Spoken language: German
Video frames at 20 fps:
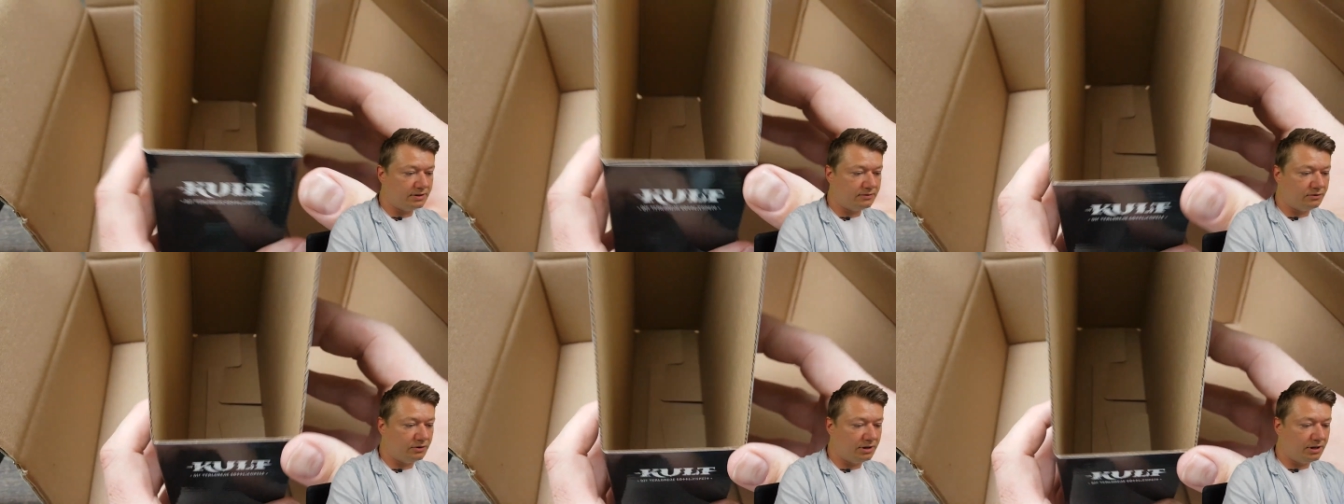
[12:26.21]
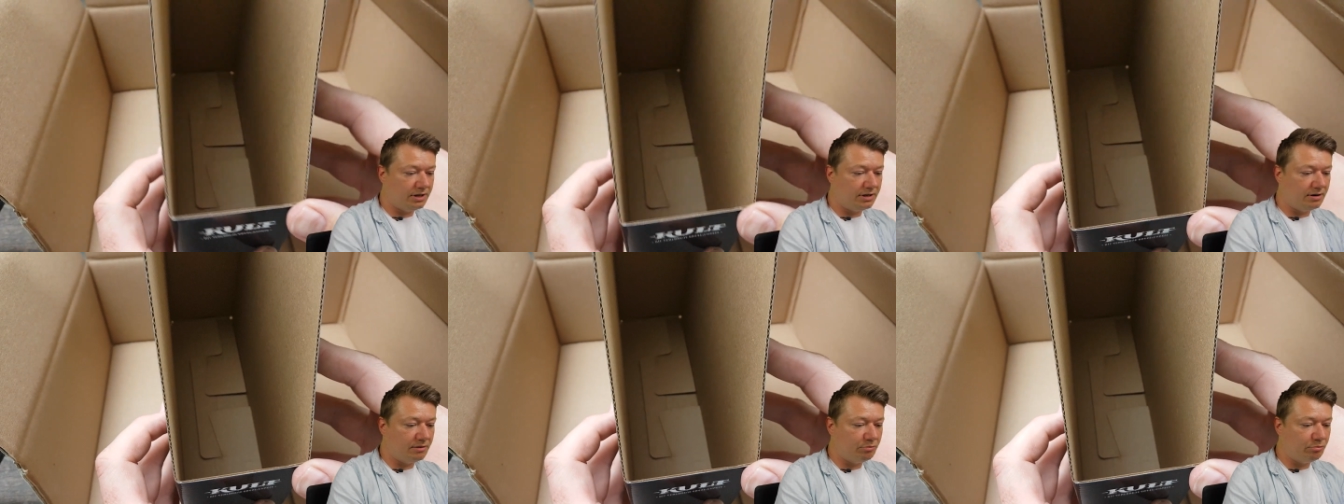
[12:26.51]
Von
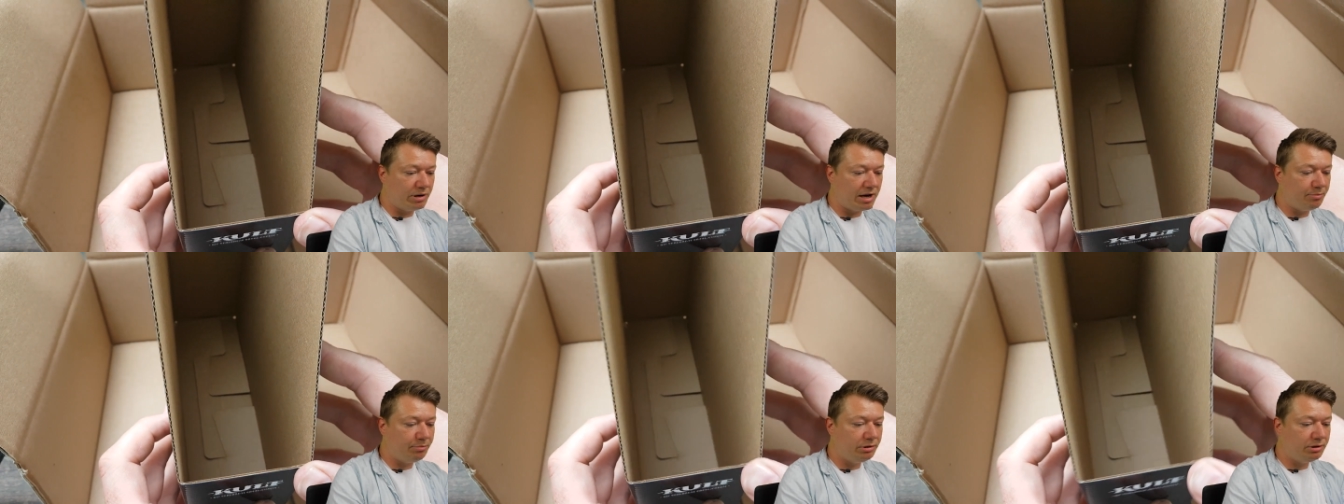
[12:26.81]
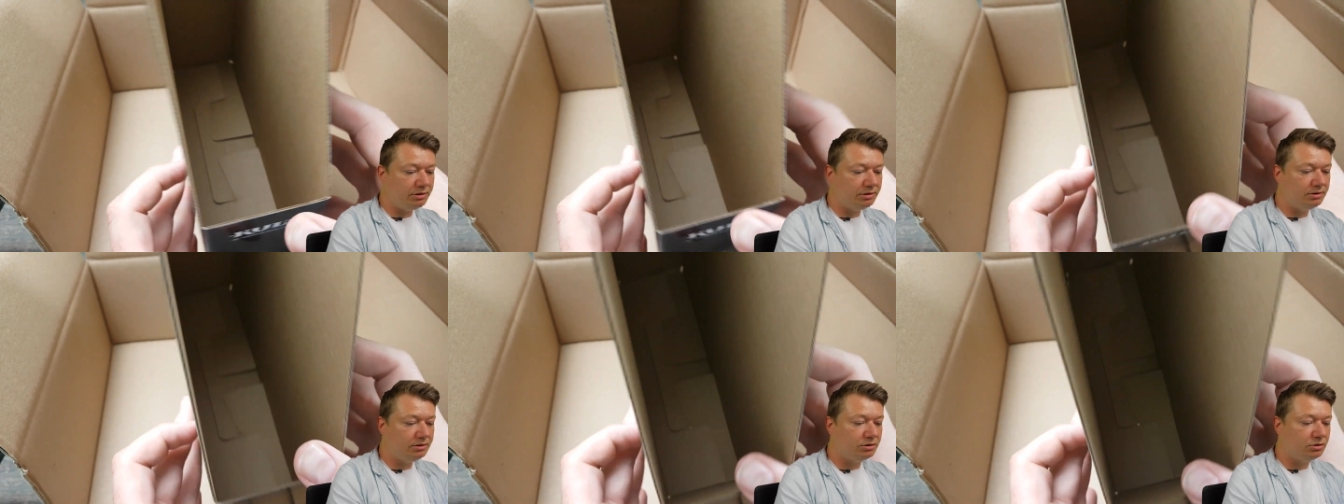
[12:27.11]
innen
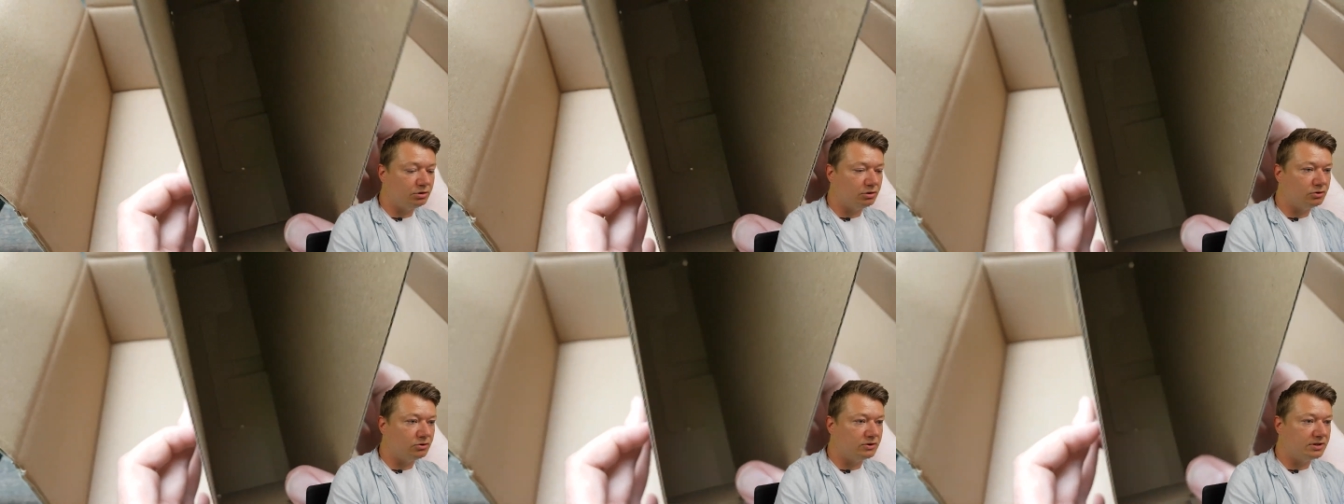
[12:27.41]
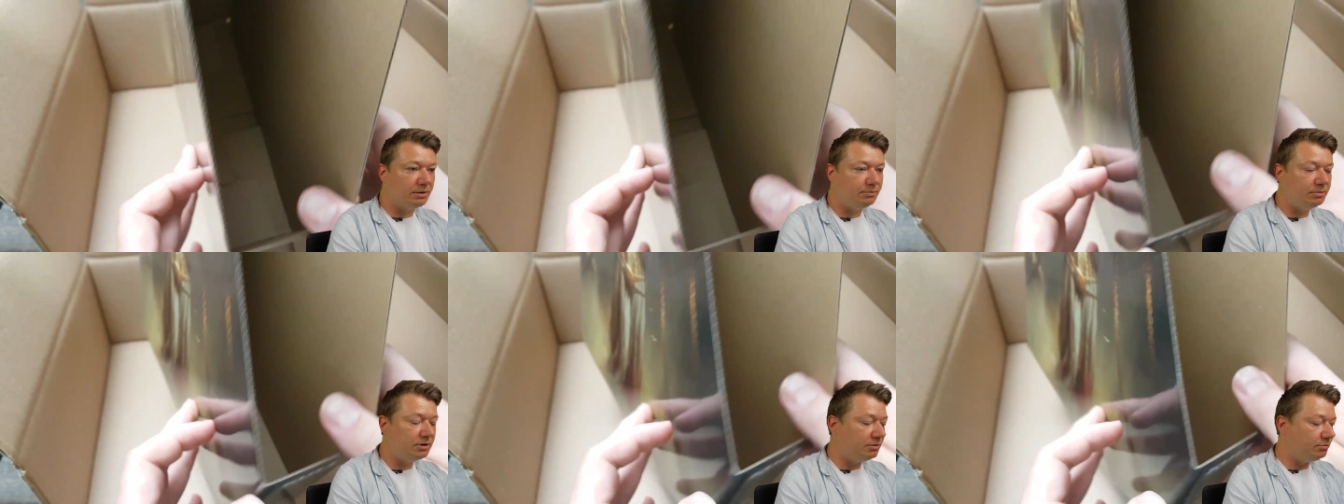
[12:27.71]
Pappe, schon
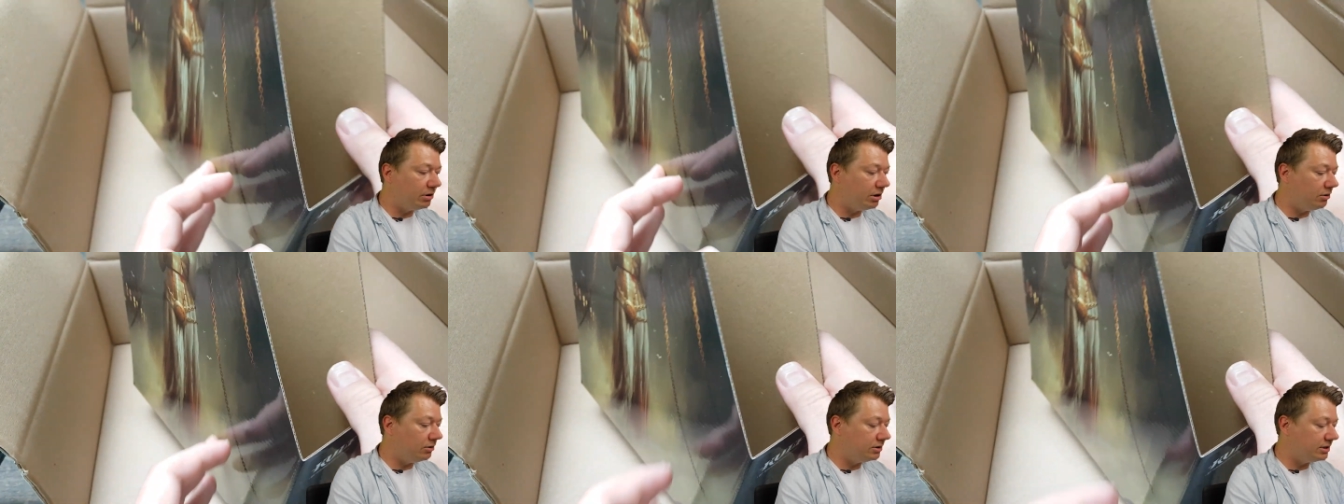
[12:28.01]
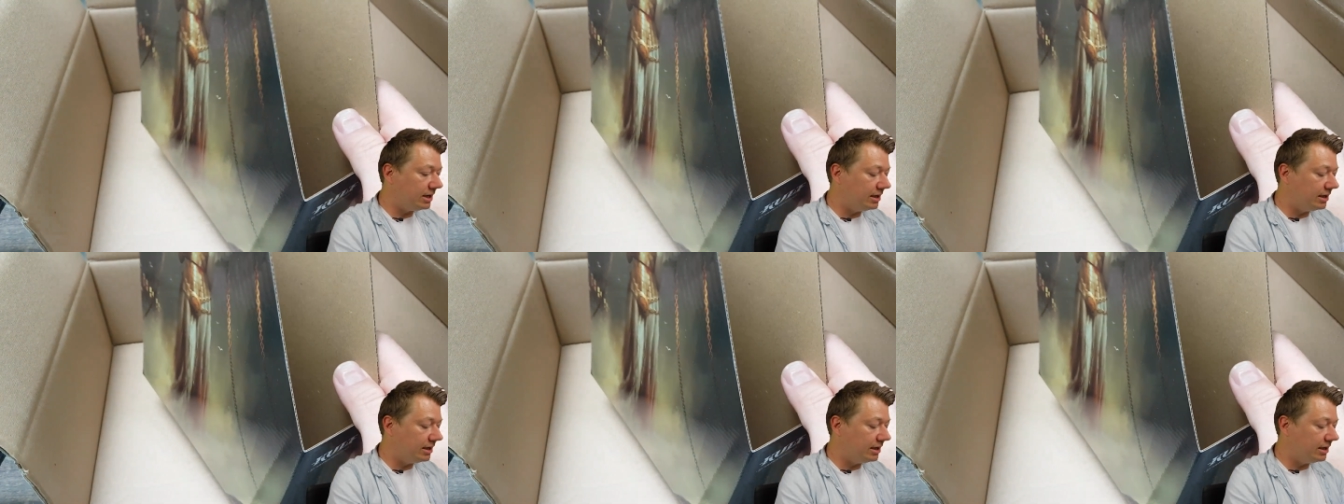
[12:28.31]
zusammengebaut,